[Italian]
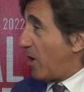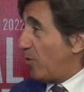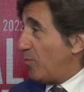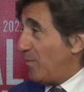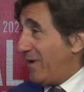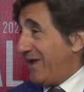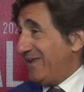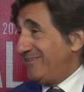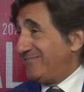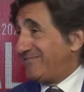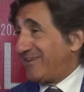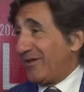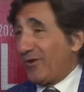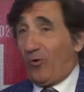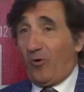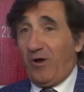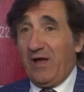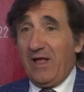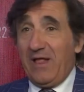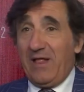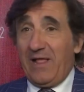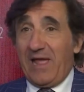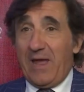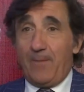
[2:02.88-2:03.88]
aumentano
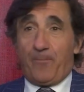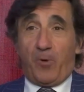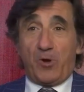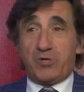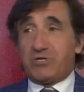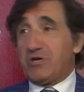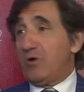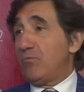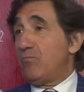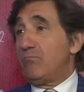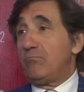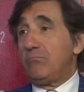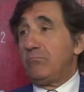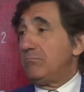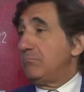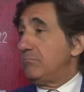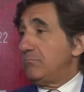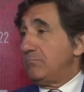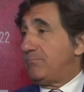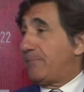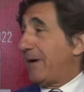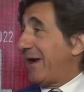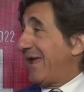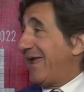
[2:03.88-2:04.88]
e poi c'è
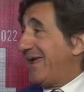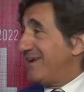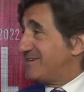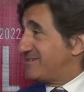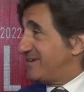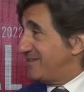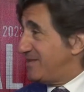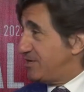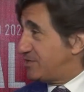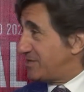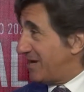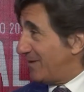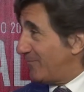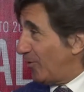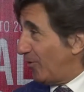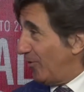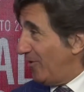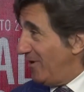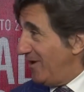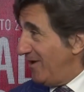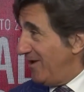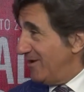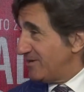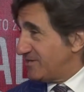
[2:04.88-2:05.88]
un paese, diciamo,